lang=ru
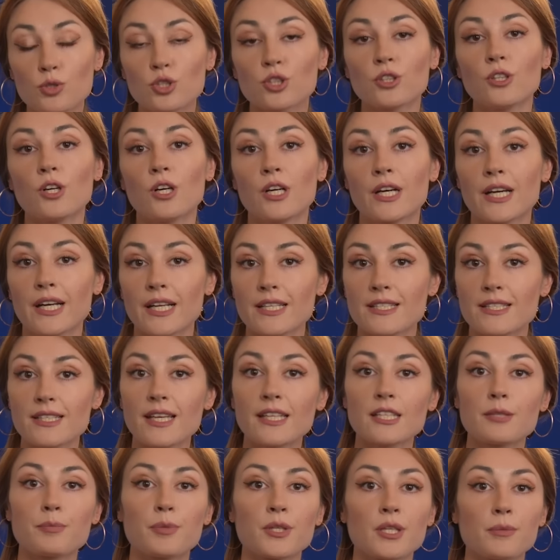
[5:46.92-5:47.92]
что
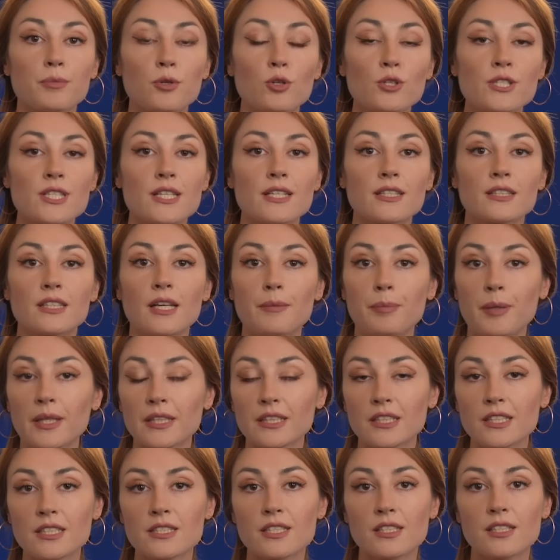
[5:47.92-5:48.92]
россияне перебросили
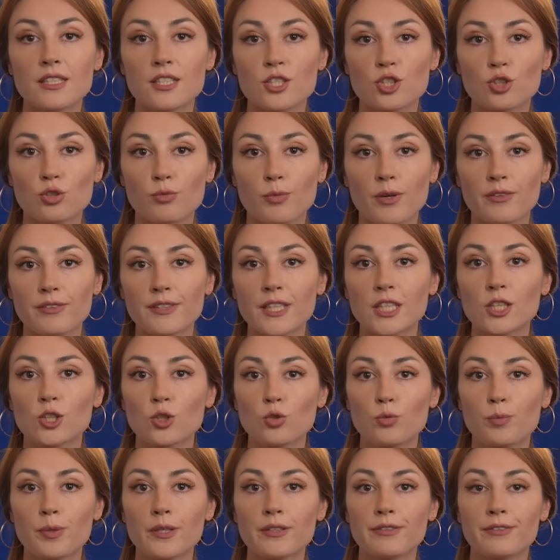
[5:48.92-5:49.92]
дополнительные штурмовые
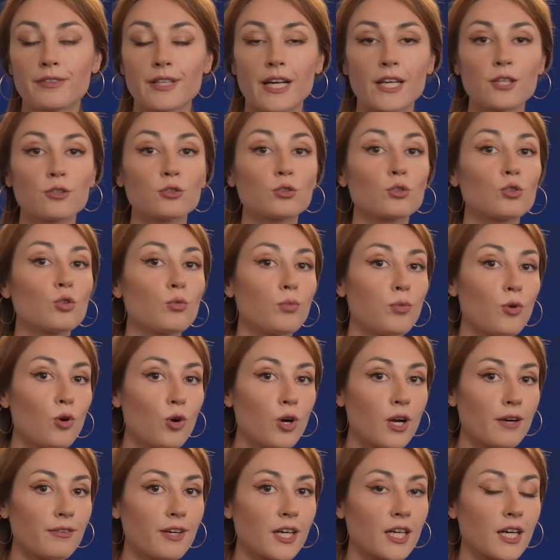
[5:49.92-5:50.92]
группы в район
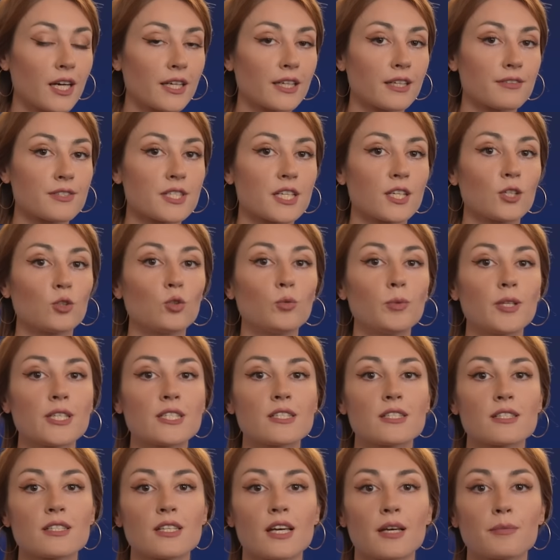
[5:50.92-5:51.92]
Глубокого Харьковской
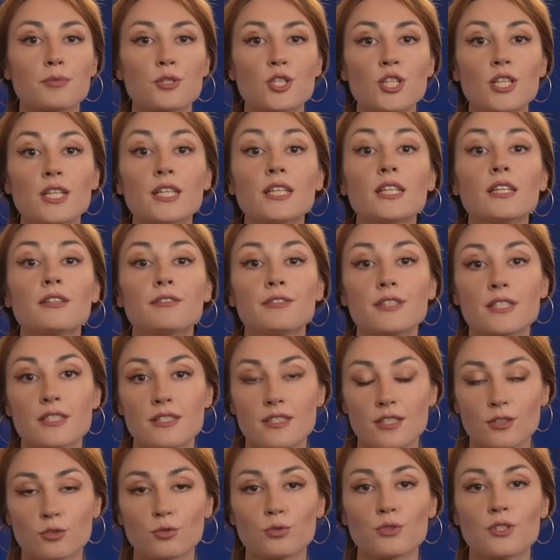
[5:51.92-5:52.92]
области, сообщили и в
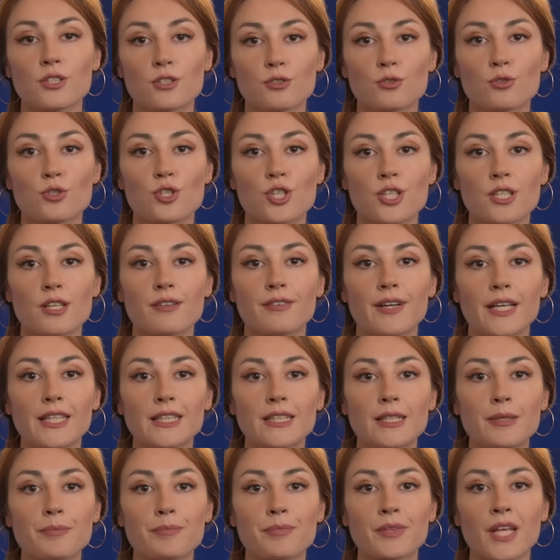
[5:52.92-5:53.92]
Институте изучения
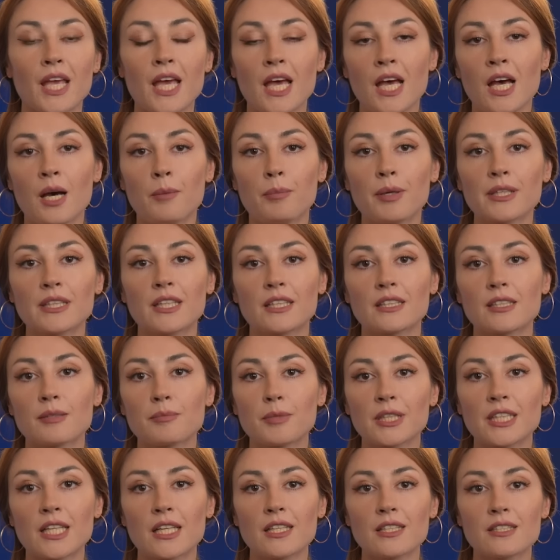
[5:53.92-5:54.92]
войны. По данным
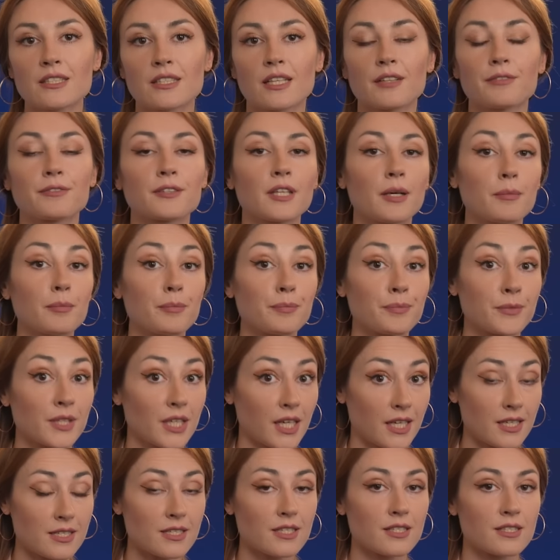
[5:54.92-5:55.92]
аналитиков, там
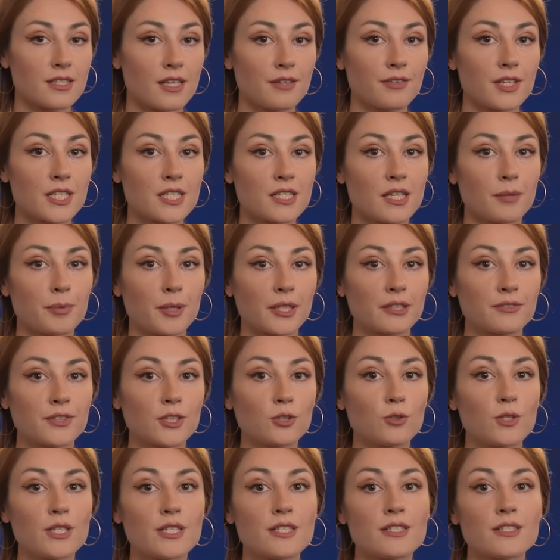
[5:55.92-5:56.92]
российские войска
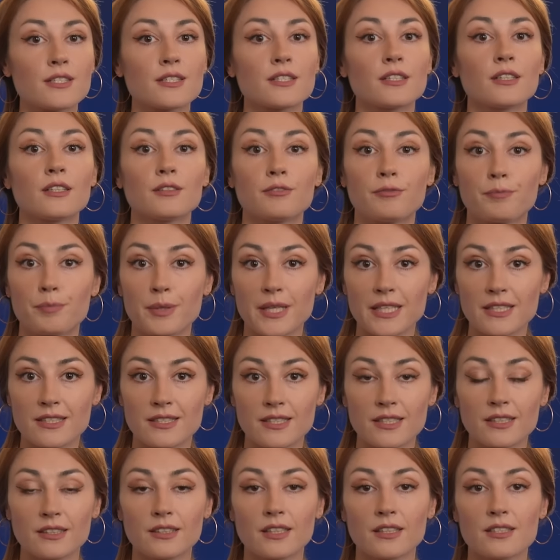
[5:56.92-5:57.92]
продвинулись э, в
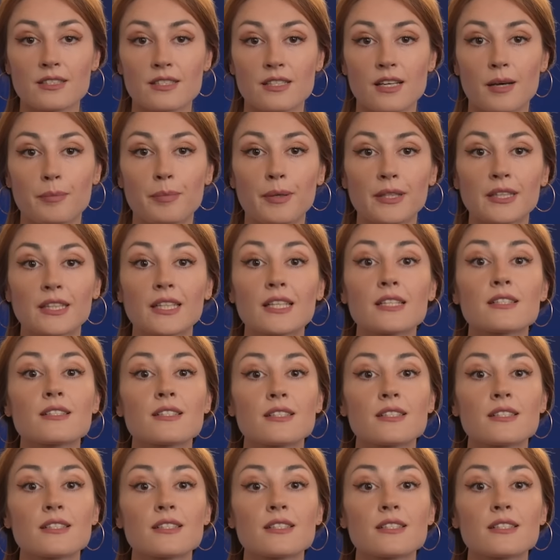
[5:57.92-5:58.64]
пределах Западной